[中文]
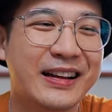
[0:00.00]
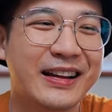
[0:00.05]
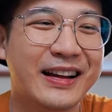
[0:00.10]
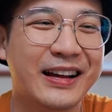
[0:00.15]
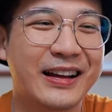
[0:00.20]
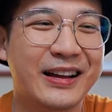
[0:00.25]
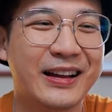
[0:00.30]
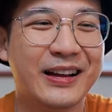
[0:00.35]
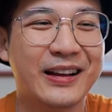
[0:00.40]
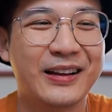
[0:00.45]

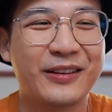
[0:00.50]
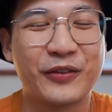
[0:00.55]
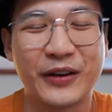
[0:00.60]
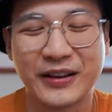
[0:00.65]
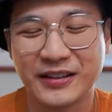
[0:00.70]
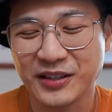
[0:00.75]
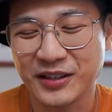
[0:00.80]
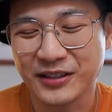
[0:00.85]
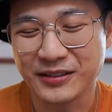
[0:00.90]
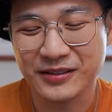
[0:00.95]
呃，
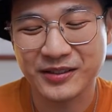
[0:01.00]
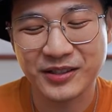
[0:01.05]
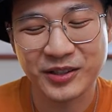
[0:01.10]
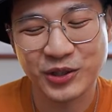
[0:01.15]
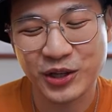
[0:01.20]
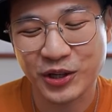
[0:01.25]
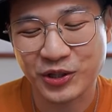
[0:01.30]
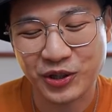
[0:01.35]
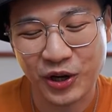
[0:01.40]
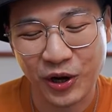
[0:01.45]
反正自
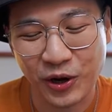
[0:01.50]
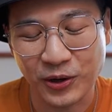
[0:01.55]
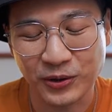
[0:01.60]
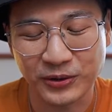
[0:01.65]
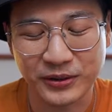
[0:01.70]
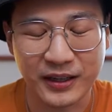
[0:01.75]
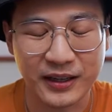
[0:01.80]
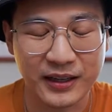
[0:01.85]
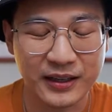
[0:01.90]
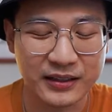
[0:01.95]
这之
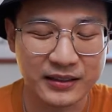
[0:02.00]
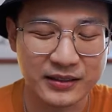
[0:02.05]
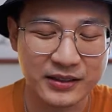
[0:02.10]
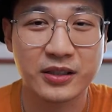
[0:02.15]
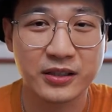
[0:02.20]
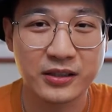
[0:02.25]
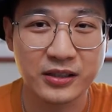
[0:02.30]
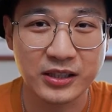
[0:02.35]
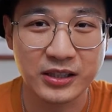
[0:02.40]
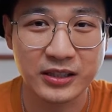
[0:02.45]
后呢，
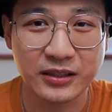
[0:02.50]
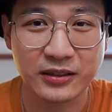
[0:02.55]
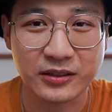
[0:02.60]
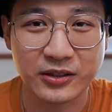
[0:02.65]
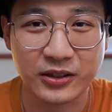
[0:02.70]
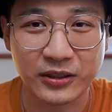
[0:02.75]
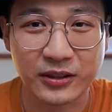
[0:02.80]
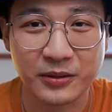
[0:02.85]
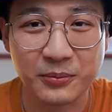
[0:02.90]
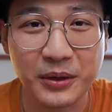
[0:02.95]
甄姬的
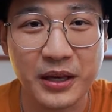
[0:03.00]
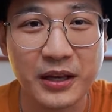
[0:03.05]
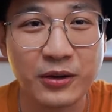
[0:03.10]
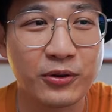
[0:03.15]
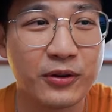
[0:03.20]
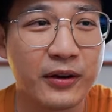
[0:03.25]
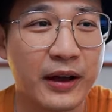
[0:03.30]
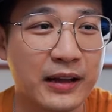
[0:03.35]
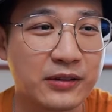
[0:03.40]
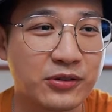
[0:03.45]
整个命
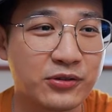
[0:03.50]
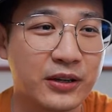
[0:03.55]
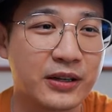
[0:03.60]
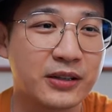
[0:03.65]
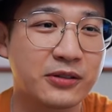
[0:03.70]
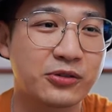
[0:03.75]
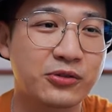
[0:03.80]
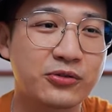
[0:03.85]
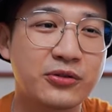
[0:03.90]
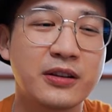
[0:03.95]
运啊就
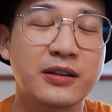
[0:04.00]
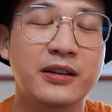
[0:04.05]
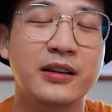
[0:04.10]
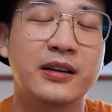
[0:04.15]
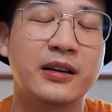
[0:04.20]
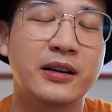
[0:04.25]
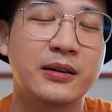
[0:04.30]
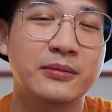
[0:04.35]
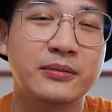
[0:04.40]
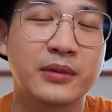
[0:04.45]
很顺
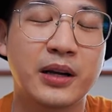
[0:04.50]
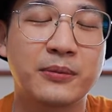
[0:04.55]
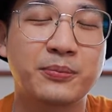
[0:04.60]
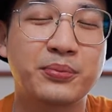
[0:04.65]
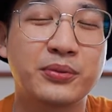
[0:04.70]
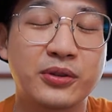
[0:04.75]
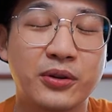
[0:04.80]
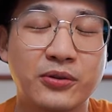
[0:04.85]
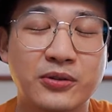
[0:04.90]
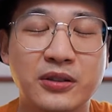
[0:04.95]
利了啊。
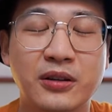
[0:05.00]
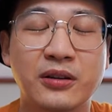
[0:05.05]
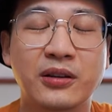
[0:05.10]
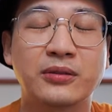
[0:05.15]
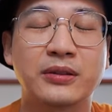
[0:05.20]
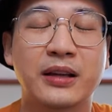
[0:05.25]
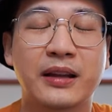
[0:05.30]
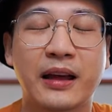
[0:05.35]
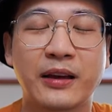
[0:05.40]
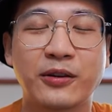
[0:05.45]
不久之
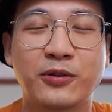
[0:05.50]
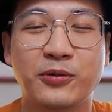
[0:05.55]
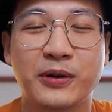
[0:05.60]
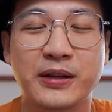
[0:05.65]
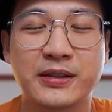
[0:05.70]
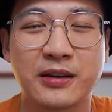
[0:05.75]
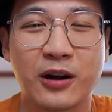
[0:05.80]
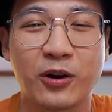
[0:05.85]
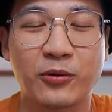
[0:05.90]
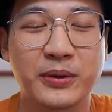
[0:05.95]
后呢，他又
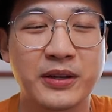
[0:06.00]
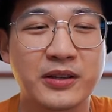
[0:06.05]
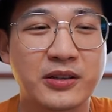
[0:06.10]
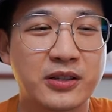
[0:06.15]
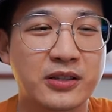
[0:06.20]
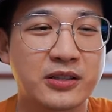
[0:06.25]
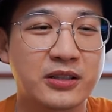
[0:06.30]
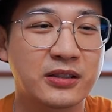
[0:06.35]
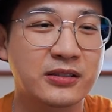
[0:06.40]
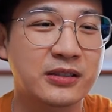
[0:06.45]
为曹丕
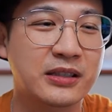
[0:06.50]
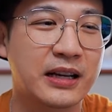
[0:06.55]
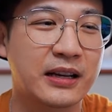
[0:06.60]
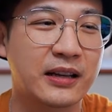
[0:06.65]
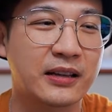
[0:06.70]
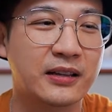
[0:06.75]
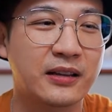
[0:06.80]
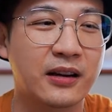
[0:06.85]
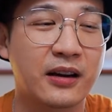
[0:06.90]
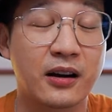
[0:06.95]
是生下
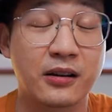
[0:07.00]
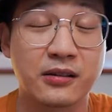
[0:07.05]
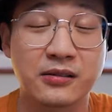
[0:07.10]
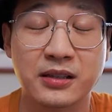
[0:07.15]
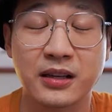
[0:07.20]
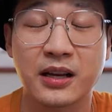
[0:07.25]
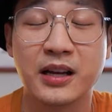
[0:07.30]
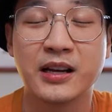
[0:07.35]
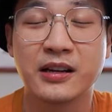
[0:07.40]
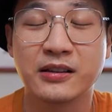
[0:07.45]
了一个儿
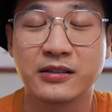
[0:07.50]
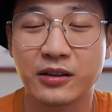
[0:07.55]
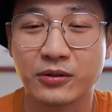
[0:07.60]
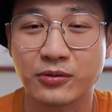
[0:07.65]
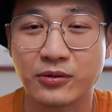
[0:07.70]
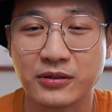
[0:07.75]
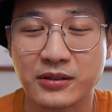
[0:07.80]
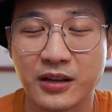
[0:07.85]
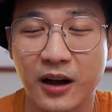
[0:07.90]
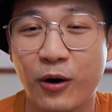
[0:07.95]
子，叫
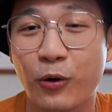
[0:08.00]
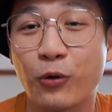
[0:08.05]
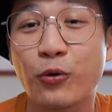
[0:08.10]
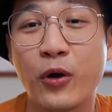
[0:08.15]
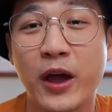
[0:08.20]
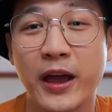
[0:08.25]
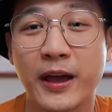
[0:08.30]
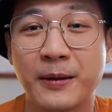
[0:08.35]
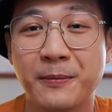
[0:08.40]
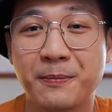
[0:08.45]
做曹
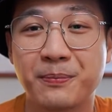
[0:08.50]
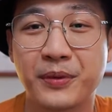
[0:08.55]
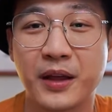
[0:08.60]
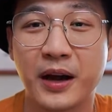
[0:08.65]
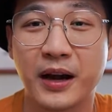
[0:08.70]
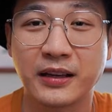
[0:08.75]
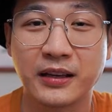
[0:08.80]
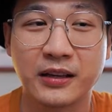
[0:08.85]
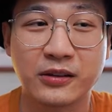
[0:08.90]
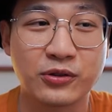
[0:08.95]
睿
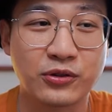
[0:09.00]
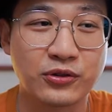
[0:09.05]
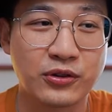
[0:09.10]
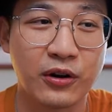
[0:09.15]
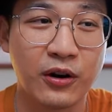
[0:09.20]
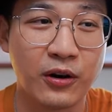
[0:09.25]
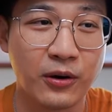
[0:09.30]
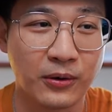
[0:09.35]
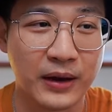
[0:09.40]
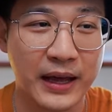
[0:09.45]
啊，也就是
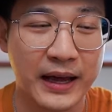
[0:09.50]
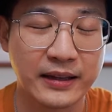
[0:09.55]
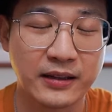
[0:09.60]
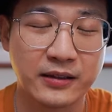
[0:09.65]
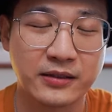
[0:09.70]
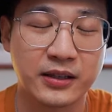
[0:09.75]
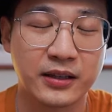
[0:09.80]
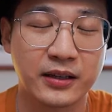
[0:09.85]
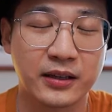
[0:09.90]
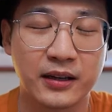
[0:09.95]
后来
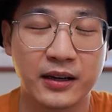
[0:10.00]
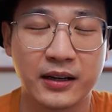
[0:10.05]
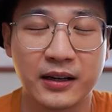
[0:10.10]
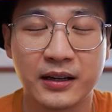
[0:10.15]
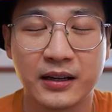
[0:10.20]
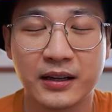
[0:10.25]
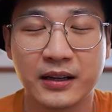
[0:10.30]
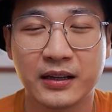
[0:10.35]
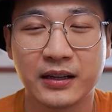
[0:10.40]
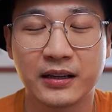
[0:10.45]
的这个
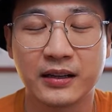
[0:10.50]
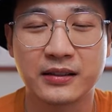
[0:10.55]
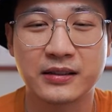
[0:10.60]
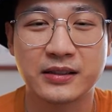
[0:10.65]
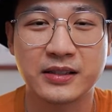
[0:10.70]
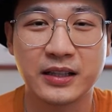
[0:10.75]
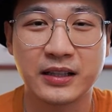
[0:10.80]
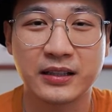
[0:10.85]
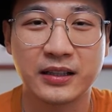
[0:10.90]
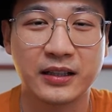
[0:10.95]
呃
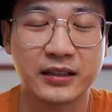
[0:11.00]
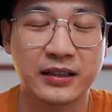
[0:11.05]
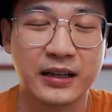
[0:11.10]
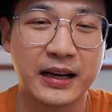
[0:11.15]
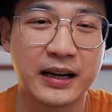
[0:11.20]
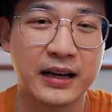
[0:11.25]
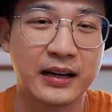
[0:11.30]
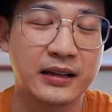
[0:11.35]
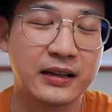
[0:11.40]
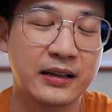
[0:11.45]
接替
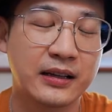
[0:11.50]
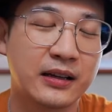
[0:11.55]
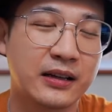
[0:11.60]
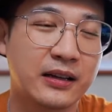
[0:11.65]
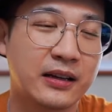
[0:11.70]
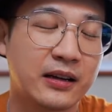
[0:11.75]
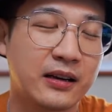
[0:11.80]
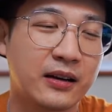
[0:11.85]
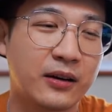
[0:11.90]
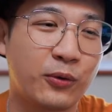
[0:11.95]
他
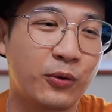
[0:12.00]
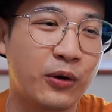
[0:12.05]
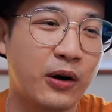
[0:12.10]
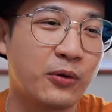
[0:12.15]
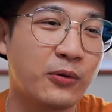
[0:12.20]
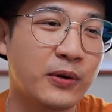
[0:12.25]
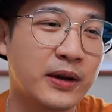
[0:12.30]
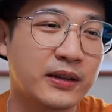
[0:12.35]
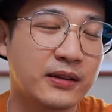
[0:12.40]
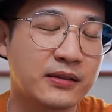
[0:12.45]
呃
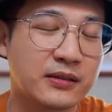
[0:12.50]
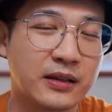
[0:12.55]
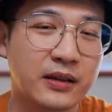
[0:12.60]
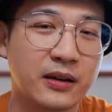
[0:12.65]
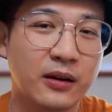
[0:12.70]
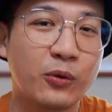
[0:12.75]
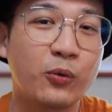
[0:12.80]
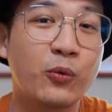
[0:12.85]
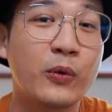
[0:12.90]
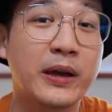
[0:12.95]
皇位的这
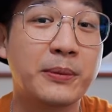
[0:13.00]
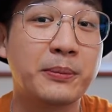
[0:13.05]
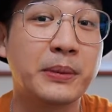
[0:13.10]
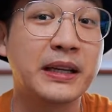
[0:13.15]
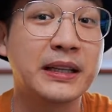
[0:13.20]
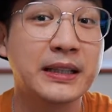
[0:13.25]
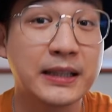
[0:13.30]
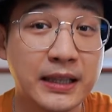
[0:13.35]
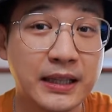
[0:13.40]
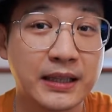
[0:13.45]
个魏
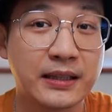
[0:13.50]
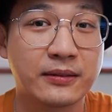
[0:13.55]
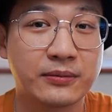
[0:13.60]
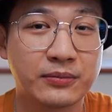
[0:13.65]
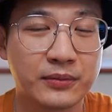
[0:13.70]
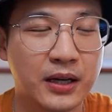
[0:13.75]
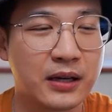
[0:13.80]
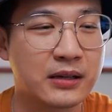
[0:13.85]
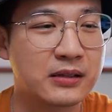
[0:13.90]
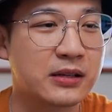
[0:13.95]
明帝
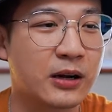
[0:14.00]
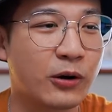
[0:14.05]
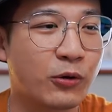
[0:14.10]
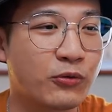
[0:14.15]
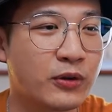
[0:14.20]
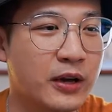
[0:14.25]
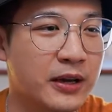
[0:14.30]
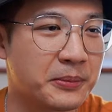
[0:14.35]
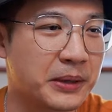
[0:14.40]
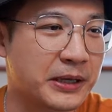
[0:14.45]
啊，曹
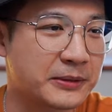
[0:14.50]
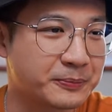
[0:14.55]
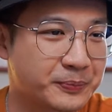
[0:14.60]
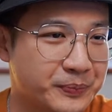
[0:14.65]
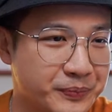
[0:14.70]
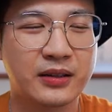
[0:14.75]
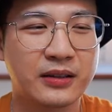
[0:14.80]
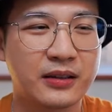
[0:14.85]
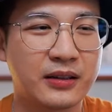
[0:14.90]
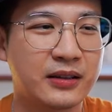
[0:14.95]
睿嘛。
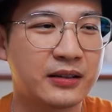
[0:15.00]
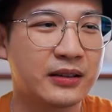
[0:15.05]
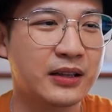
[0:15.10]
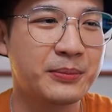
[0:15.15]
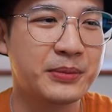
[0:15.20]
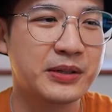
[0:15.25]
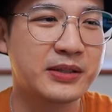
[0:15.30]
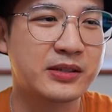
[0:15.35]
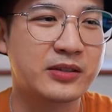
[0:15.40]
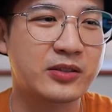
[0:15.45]
呃，那
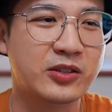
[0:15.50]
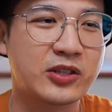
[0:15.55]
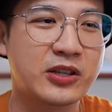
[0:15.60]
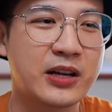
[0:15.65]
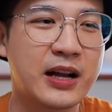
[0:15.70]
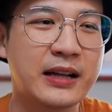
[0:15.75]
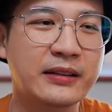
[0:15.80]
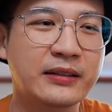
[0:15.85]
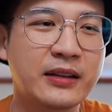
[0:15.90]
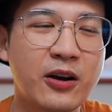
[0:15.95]
么此时
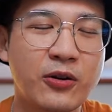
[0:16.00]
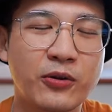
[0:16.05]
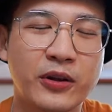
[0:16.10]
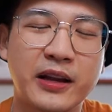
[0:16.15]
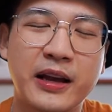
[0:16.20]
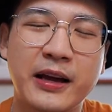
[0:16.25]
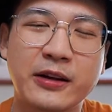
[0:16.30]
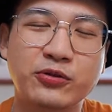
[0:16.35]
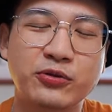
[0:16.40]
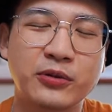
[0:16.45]
按道理
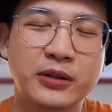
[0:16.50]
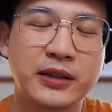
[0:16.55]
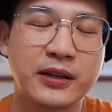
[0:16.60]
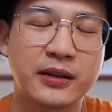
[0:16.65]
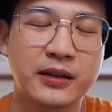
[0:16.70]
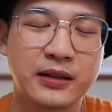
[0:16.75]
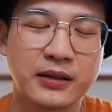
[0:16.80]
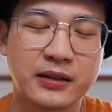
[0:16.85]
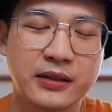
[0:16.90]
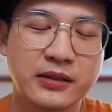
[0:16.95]
来说
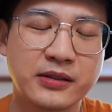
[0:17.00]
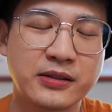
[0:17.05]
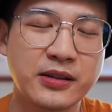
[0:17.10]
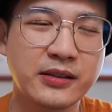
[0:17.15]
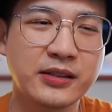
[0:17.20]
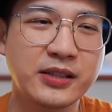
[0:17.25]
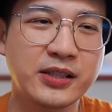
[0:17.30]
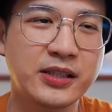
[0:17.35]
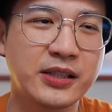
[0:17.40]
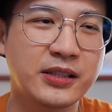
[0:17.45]
呢，
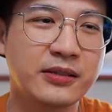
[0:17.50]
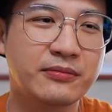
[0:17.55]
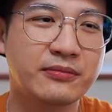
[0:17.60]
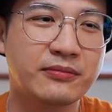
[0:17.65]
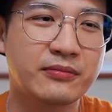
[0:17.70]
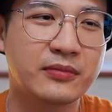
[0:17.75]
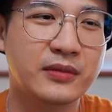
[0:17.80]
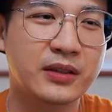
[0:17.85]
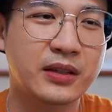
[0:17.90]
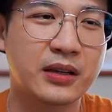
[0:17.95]
甄
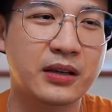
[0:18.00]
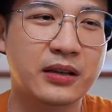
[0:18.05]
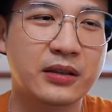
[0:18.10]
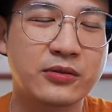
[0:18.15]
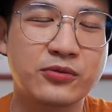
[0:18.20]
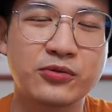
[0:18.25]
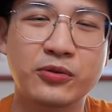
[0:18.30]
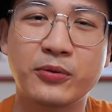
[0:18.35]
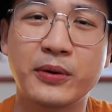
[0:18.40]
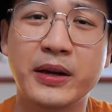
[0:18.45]
姬啊
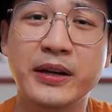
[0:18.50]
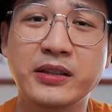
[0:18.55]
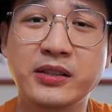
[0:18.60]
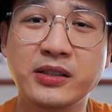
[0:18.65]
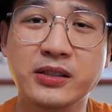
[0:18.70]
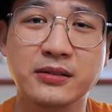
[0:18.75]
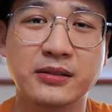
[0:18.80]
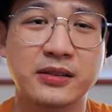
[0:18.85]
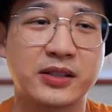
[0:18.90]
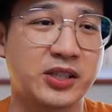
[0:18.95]
作为
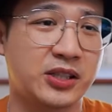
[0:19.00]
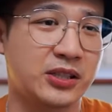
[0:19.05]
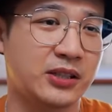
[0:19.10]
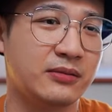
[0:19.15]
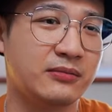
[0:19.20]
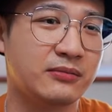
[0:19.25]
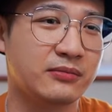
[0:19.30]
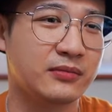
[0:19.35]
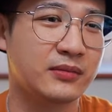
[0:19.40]
正妻。